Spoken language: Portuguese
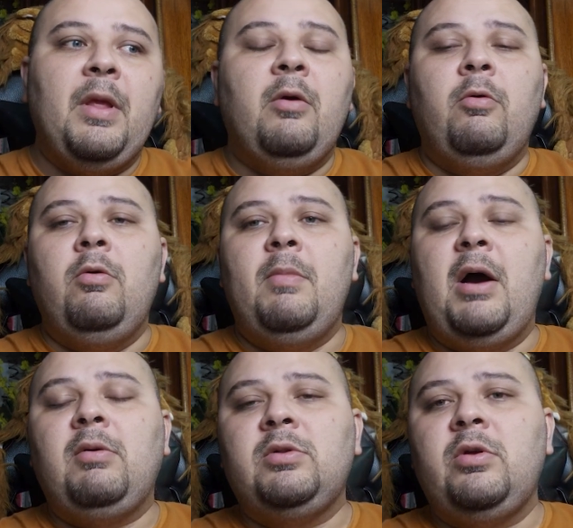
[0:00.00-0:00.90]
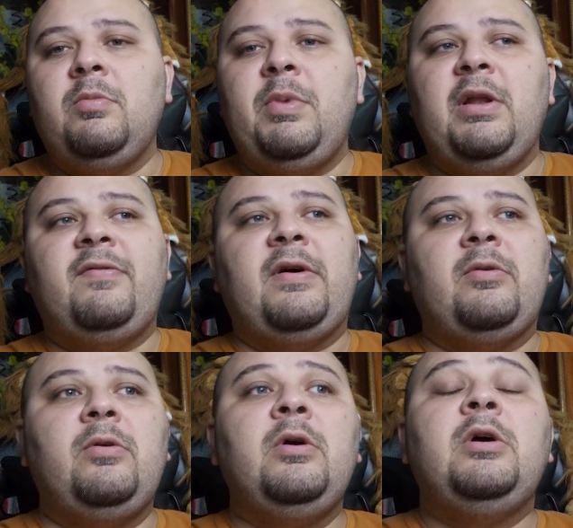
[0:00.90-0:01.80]
O Marco Antônio Pina
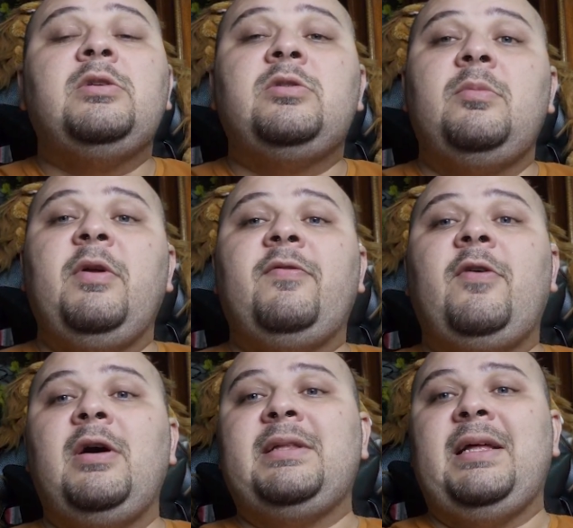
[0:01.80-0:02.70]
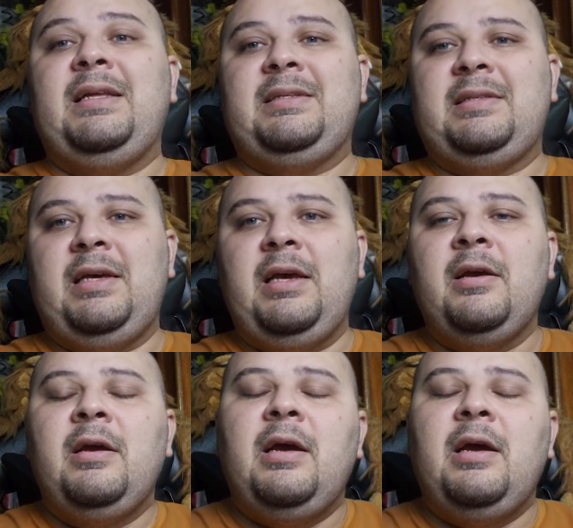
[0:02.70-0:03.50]
falou sobre fortalecer